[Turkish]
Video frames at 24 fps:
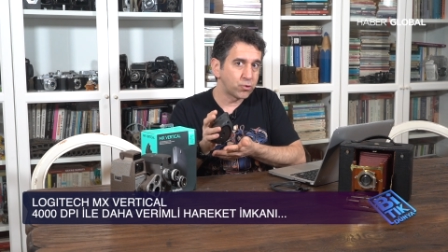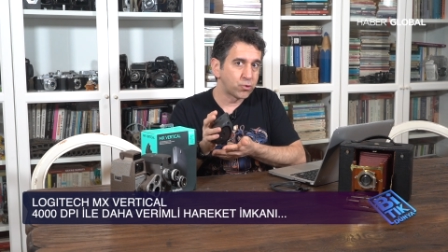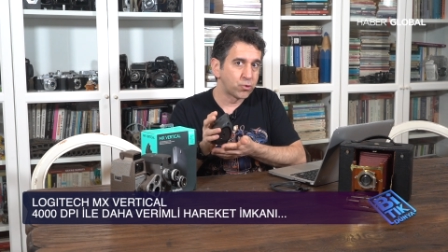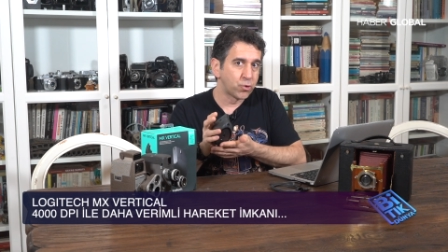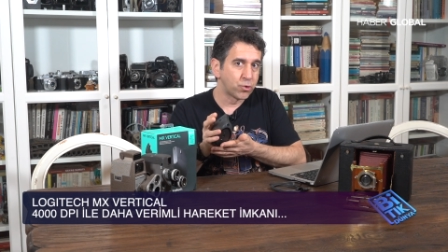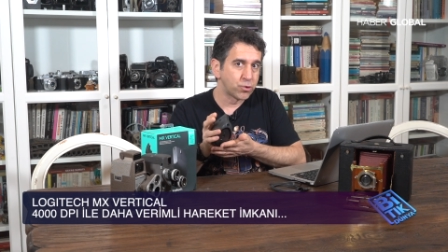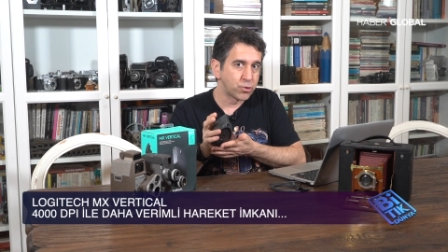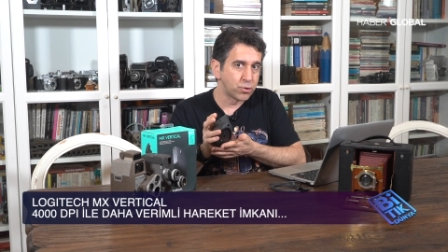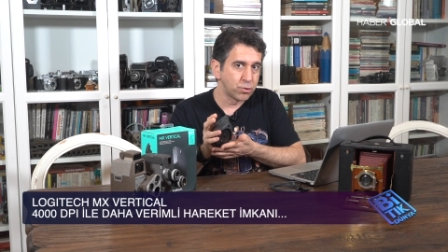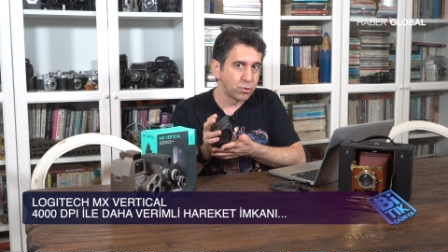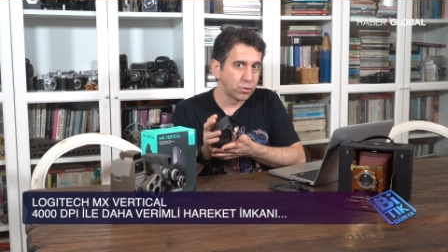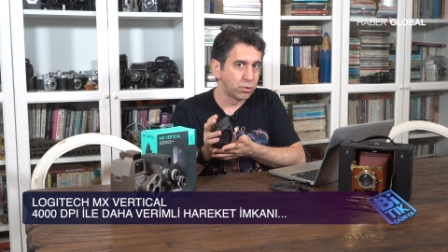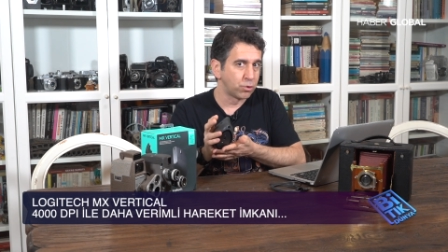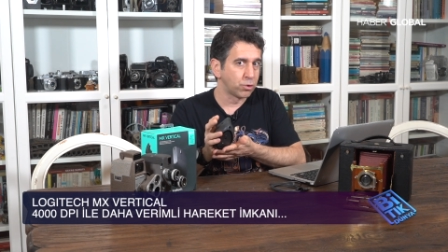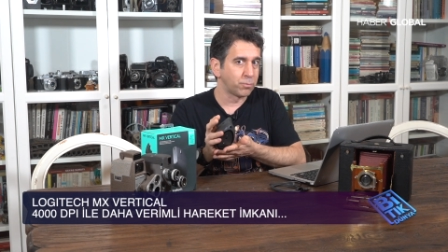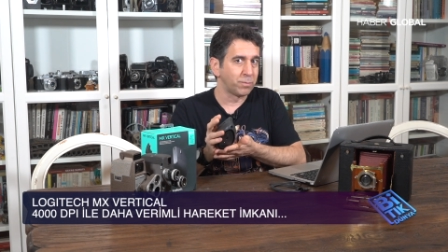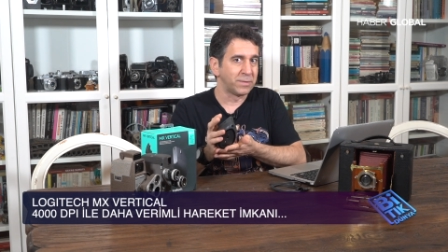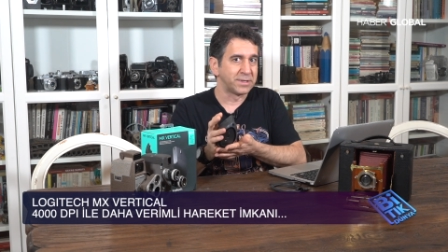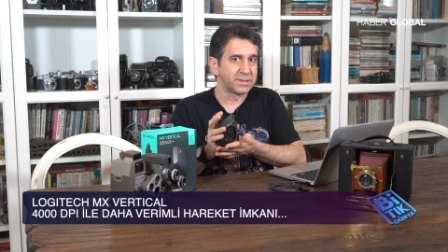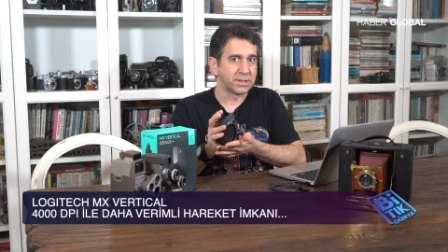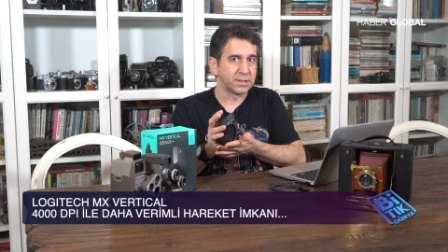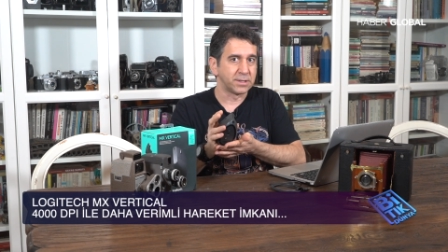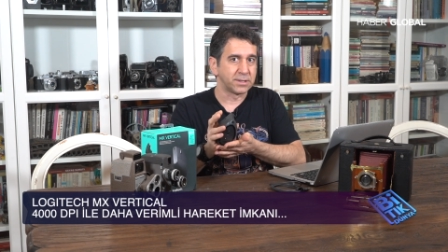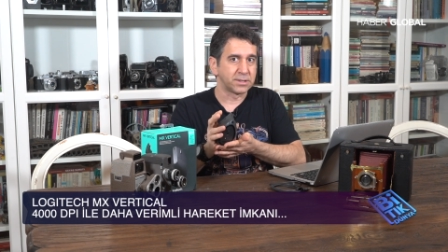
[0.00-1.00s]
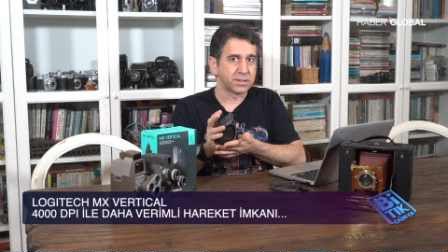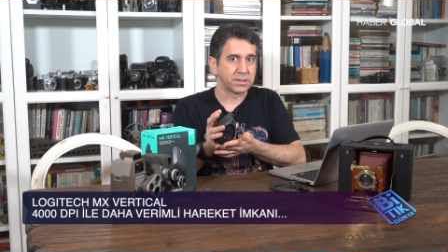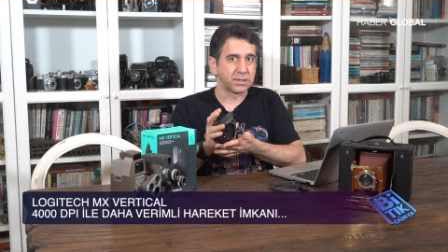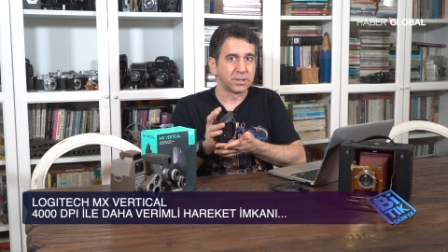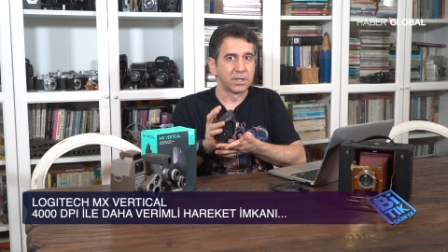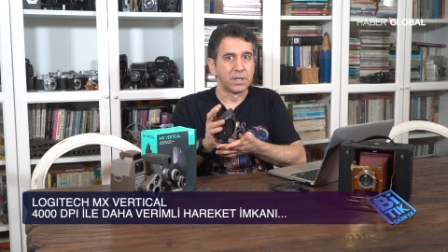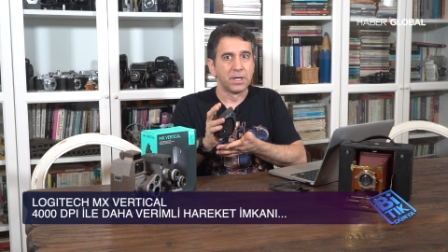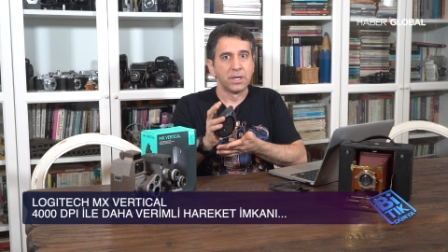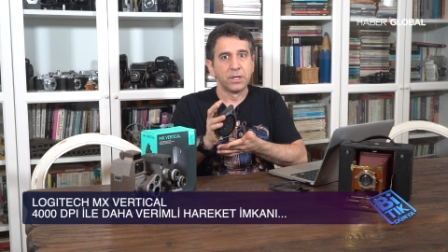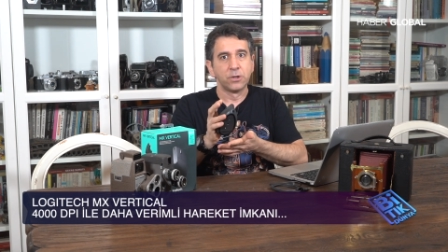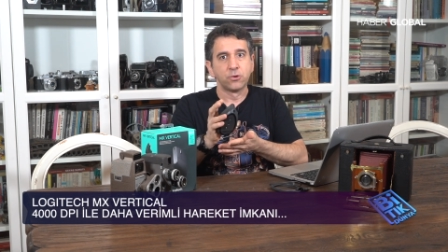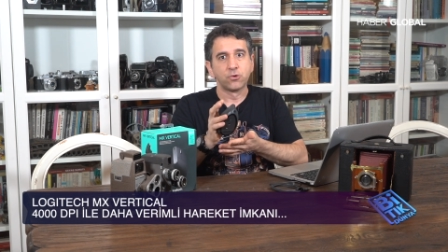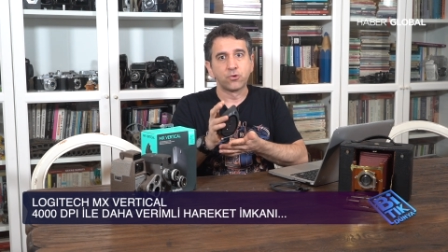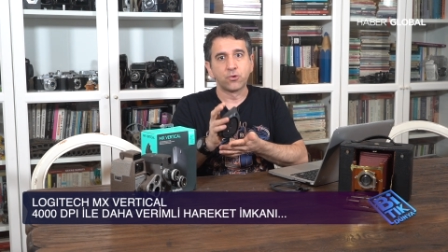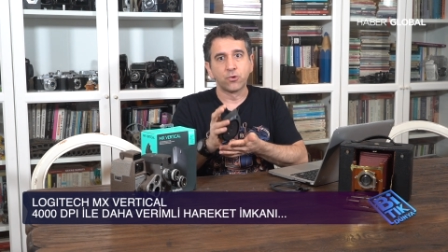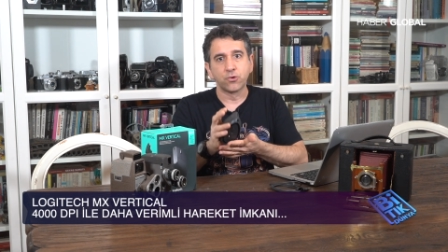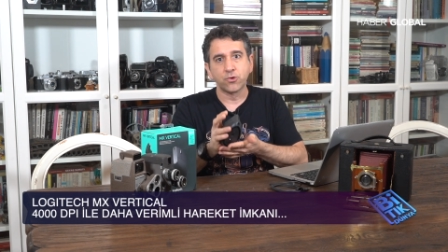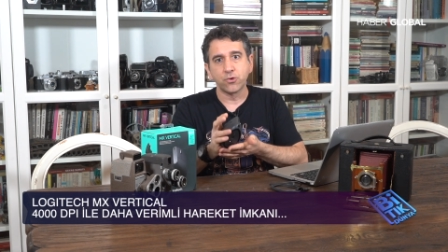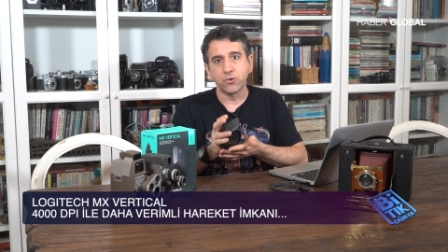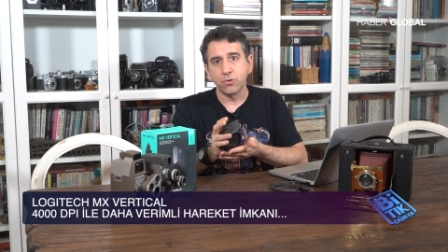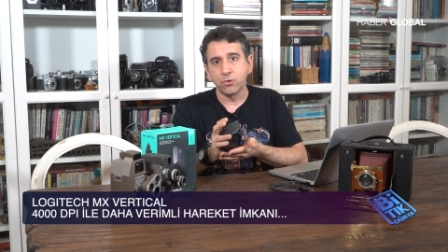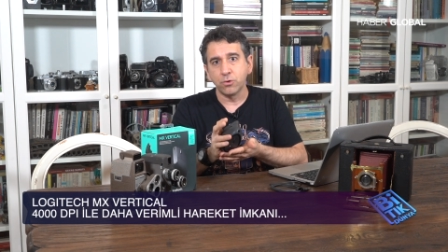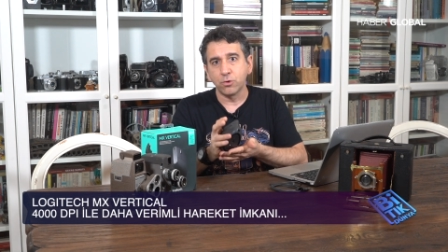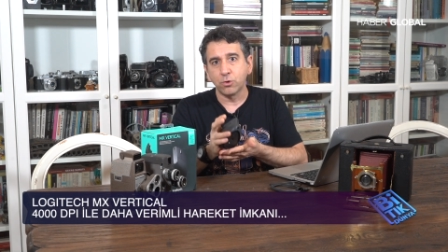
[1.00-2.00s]
çözünürlük meselesi.
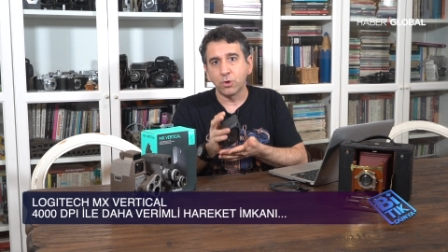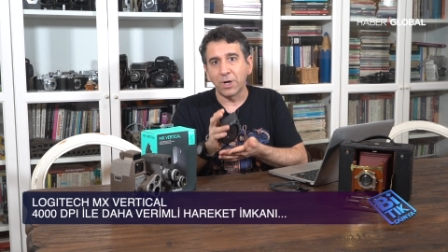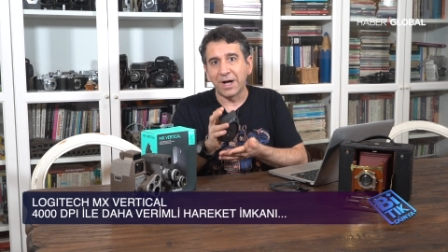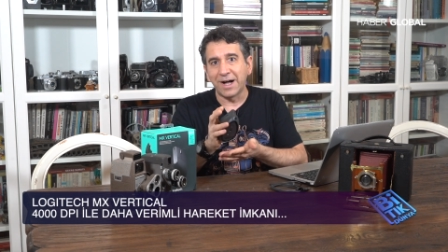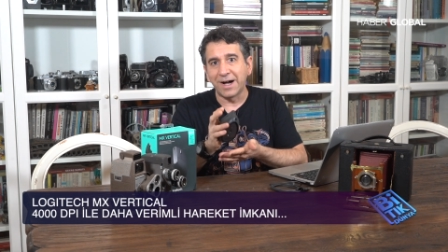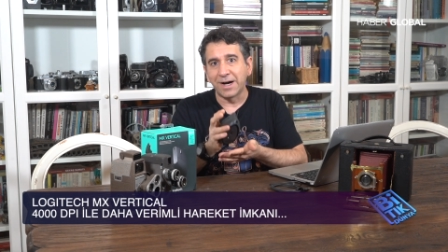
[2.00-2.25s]
Çözünürlük